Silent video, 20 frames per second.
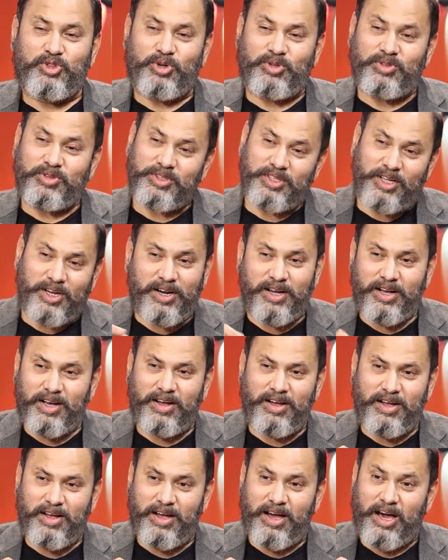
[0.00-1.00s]

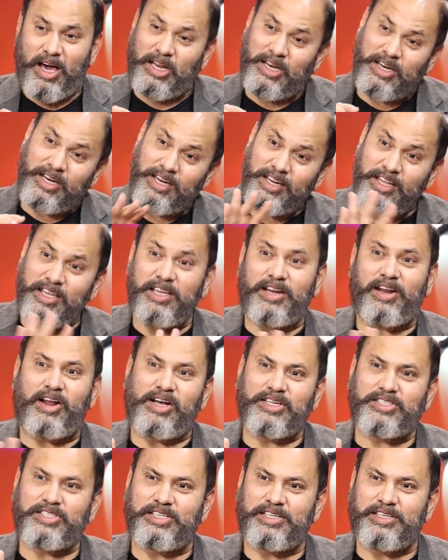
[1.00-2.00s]
తొందరగా అన్నీ
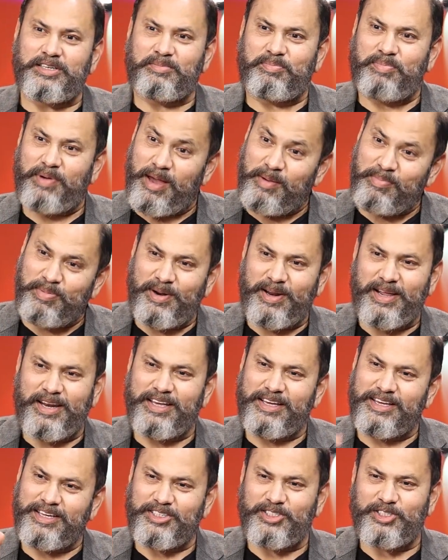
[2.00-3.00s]
రాసి పేపర్
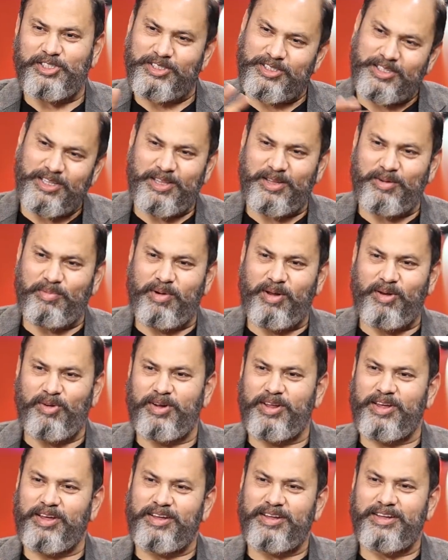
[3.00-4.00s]
వెనక్కి ఇచ్చిన సందర్భాలు
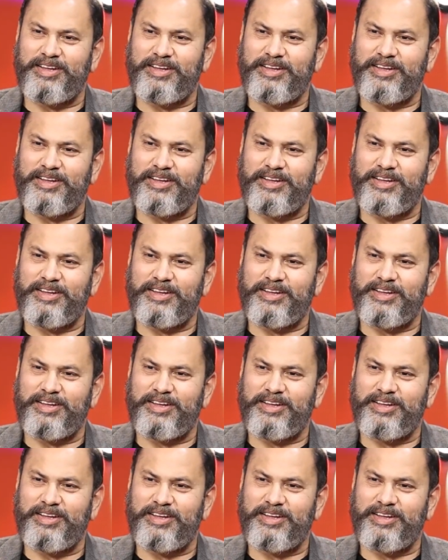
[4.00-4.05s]
ఉన్నాయా